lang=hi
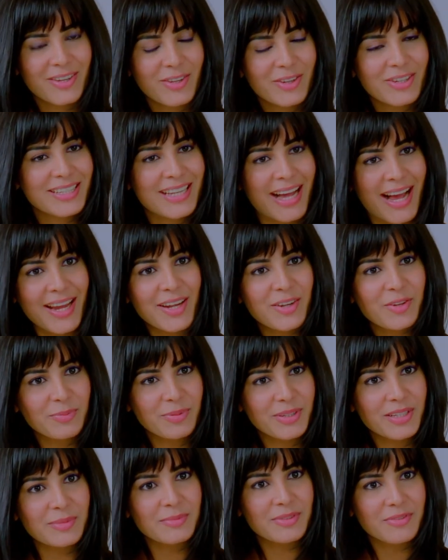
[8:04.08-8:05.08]
You're dying to
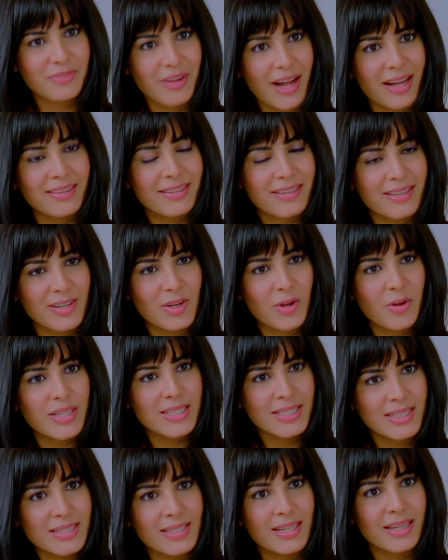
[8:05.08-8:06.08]
become a father-in-law,
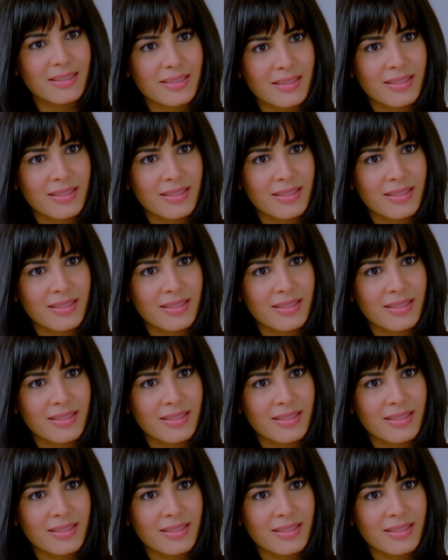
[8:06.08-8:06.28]
isn't